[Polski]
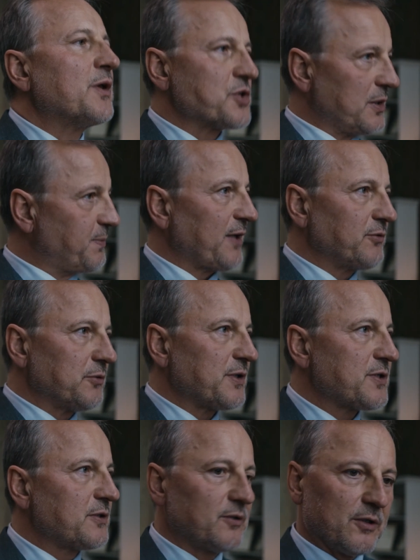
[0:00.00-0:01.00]
Jeżeli prawdą
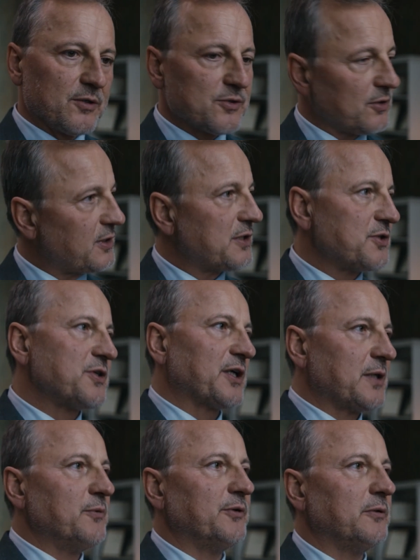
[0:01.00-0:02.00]
jest to, co te
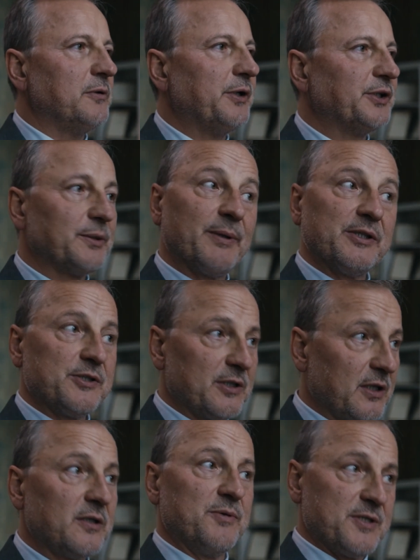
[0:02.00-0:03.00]
dzieciaki mówią, że pani się
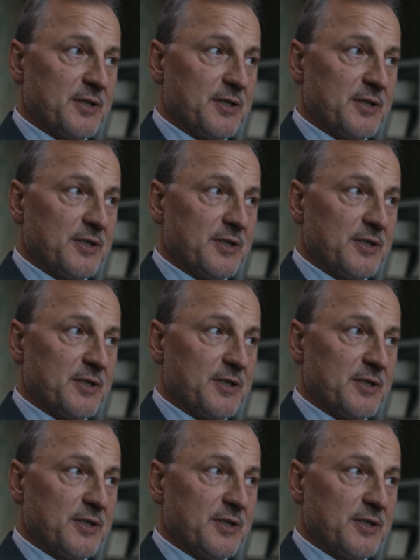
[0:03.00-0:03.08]
nad nimi